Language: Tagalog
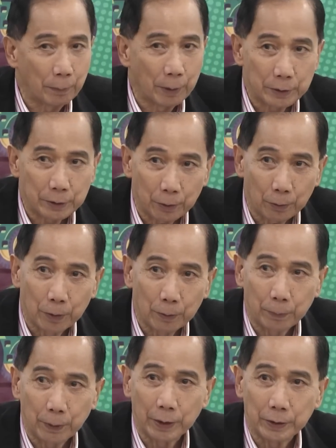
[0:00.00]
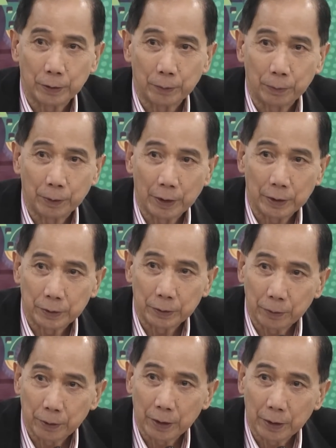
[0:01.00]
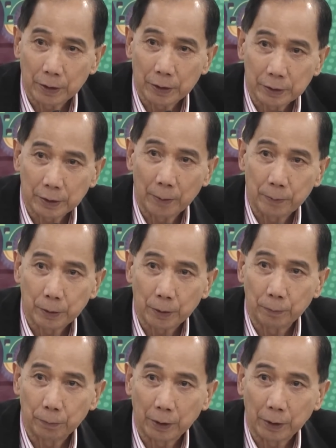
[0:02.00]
a much lower price of rice during these times of